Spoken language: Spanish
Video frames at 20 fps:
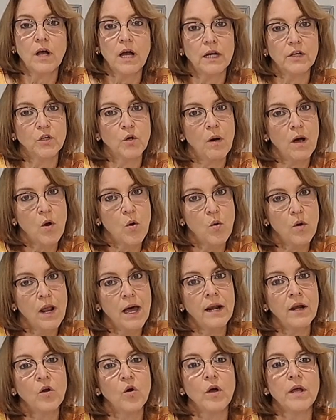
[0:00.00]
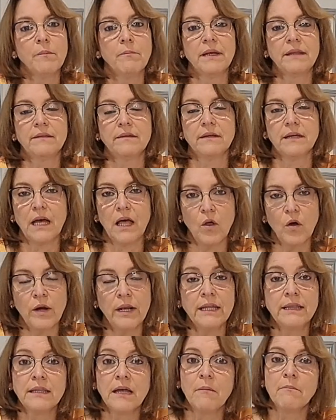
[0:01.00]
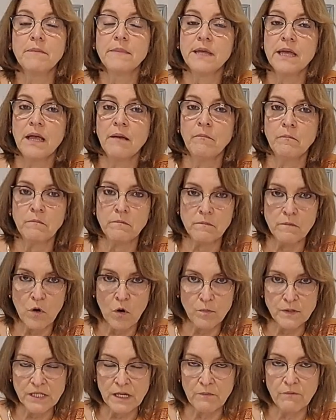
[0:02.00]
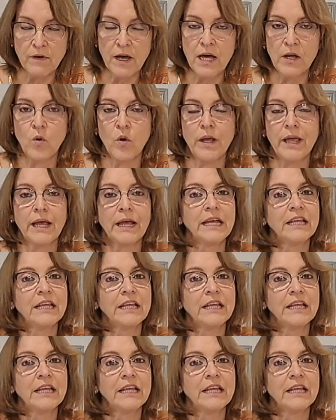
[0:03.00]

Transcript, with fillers: cardiovascular, los investigadores también observaron que en